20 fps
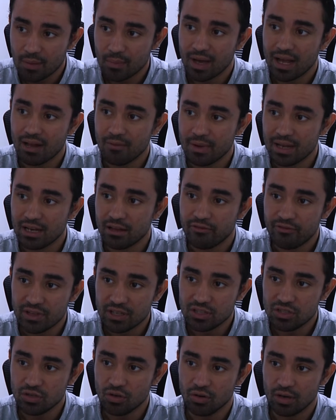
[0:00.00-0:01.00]
tema de
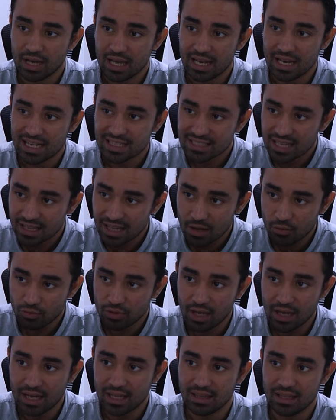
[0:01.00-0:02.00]
beneficio en esa
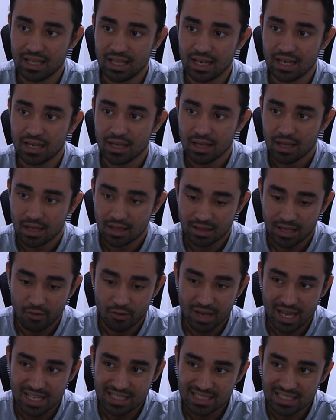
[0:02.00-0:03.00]
deuda que tienen de
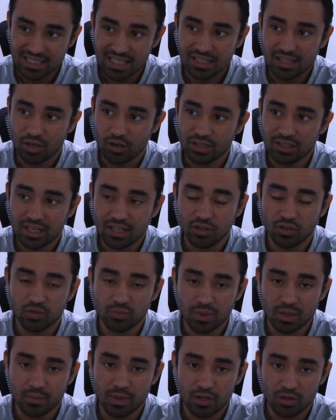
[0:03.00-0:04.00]
vigencias anteriores al
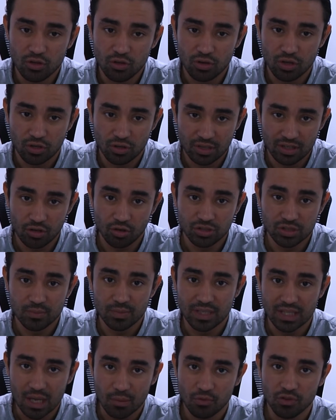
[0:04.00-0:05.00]
2021. Entonces los
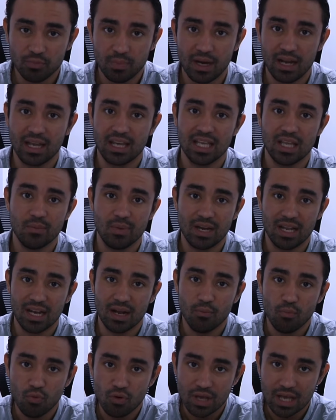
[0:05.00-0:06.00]
invitamos para que de
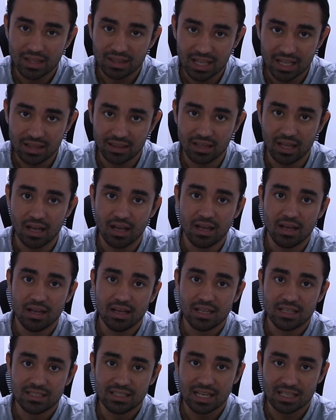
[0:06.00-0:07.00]
manera muy atenta
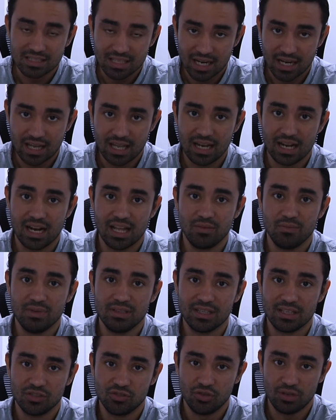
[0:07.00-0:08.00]
se acerquen a la
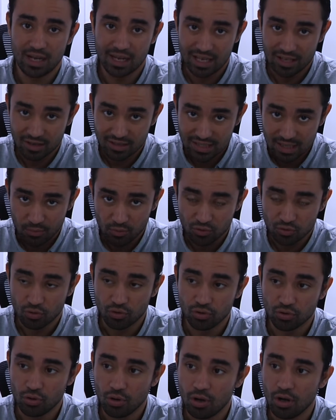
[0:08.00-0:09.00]
administración. Aquí estamos
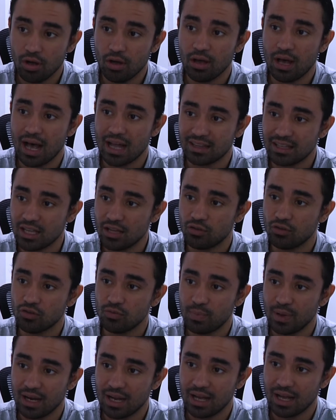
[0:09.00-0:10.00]
con todo
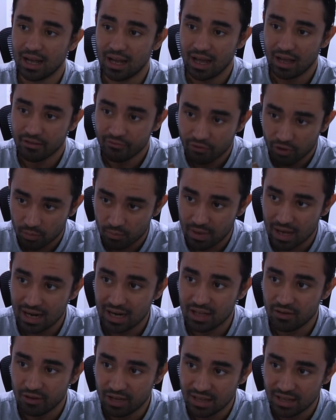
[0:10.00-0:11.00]
atentos para informarle y